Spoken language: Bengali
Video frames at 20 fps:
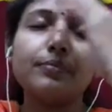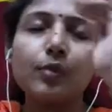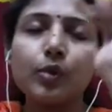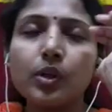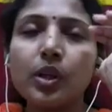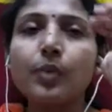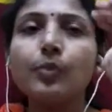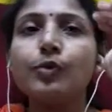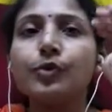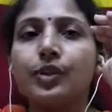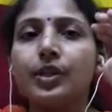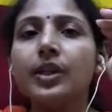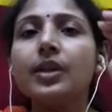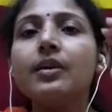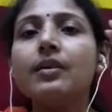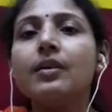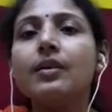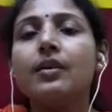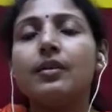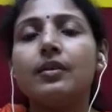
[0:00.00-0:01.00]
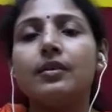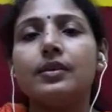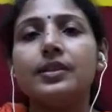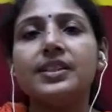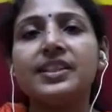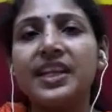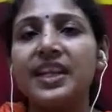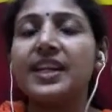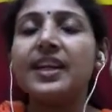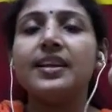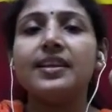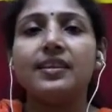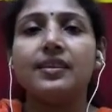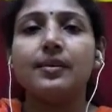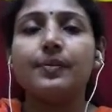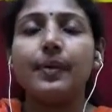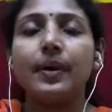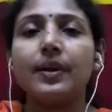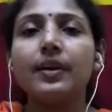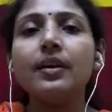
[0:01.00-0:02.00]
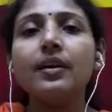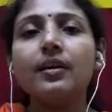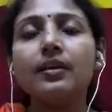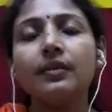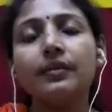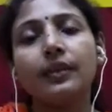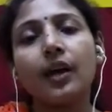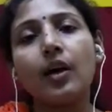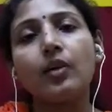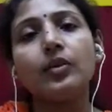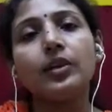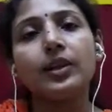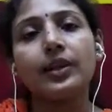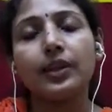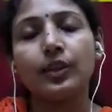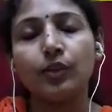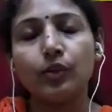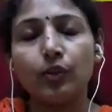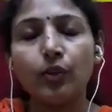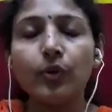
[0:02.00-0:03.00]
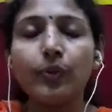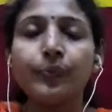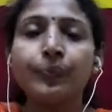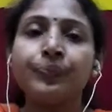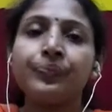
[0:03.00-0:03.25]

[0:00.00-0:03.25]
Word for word: মোটামুটি জেনে নিতে পারি তাহলে কিন্তু